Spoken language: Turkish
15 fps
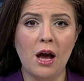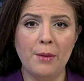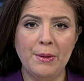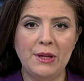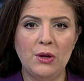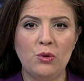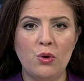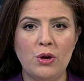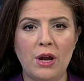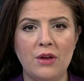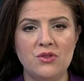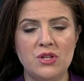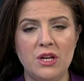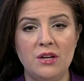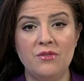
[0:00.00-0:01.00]
kaybeden
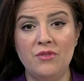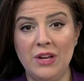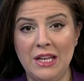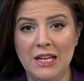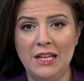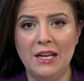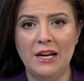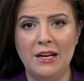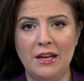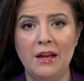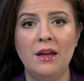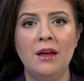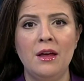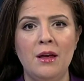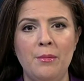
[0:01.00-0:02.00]
öğrencilerin
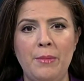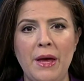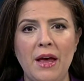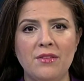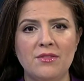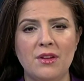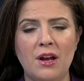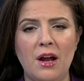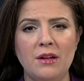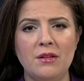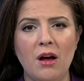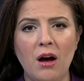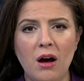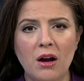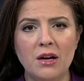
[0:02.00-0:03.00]
velilerini Beyaz
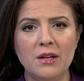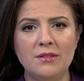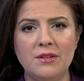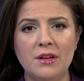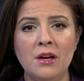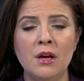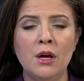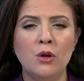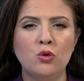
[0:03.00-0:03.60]
Saray'da ağırladı.